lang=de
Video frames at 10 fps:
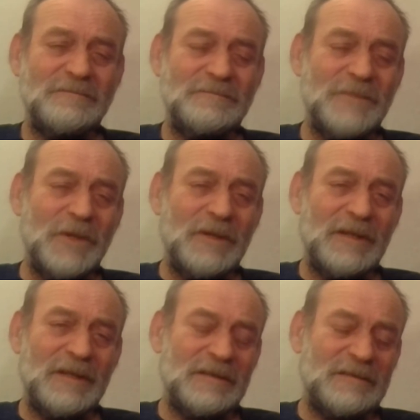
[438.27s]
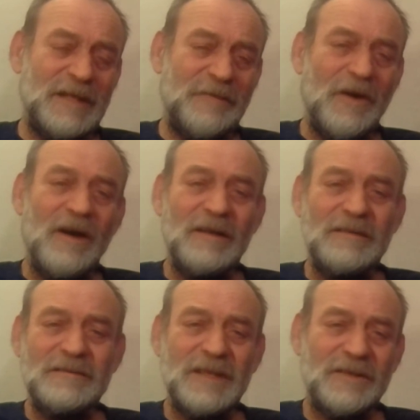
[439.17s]
äh,
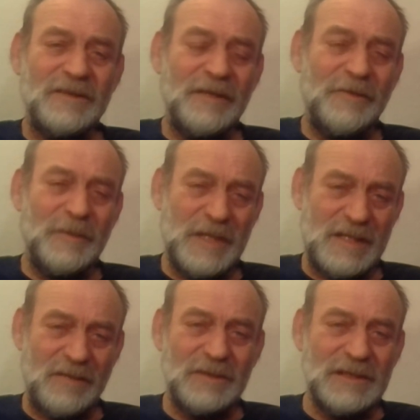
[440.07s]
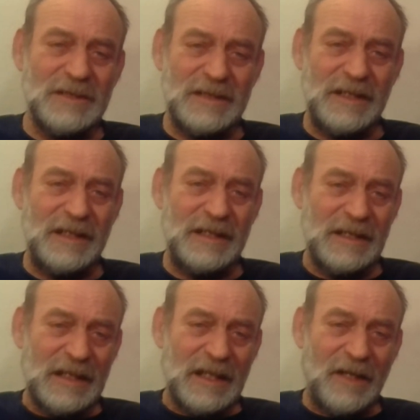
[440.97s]
Gefahren natürlich für Personen, die
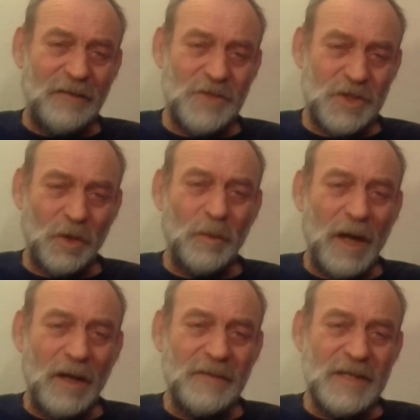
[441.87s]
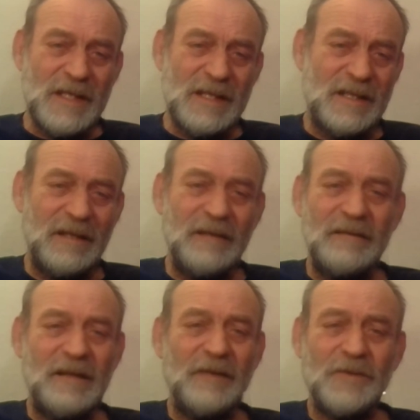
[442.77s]
auf den Strom angewiesen
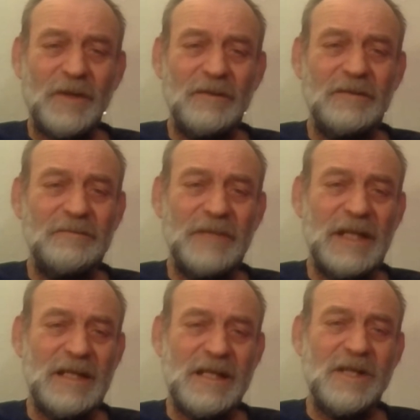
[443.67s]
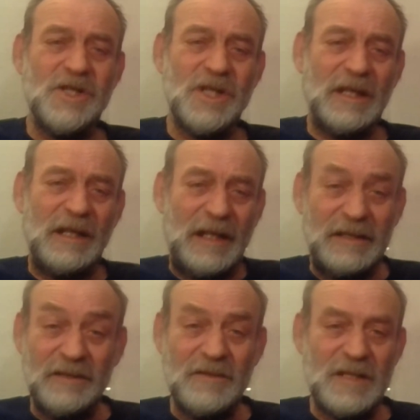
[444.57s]
sind, aufgrund medizinischer
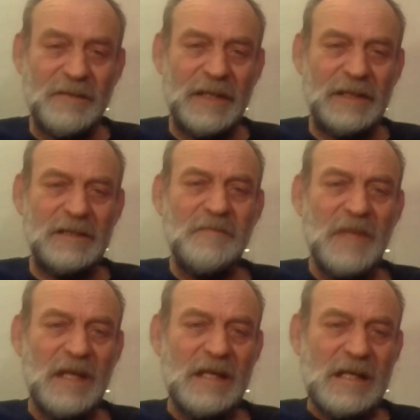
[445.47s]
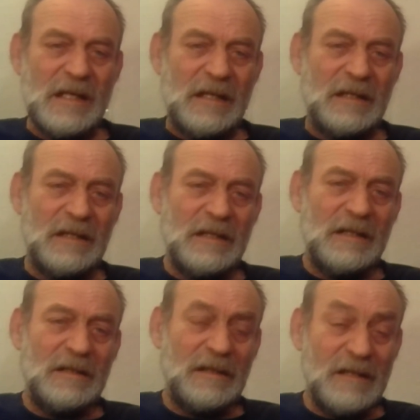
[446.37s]
Geräte und so weiter.
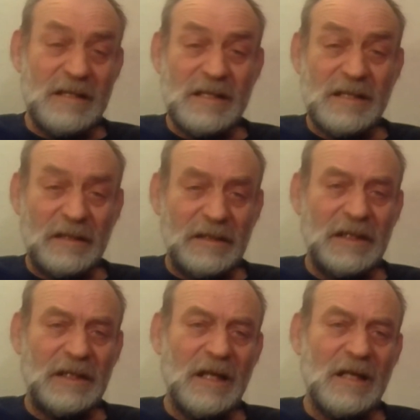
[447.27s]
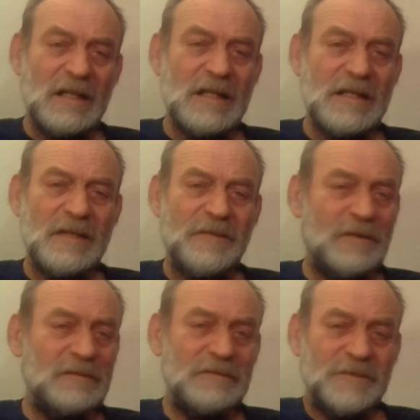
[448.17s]
Äh, da ist es natürlich klar, dass es
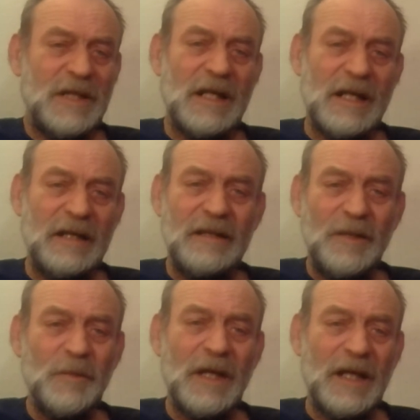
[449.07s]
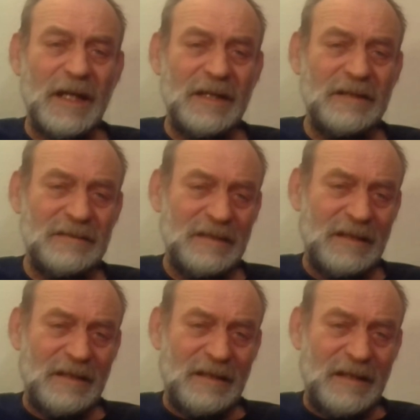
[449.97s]
von vornherein immer ein
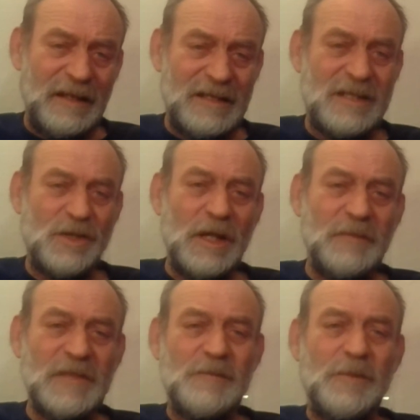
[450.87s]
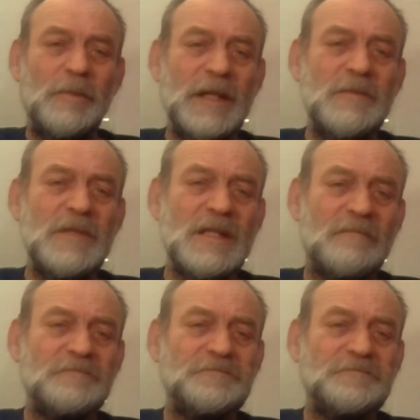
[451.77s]
ernstzunehmendes Problem ist.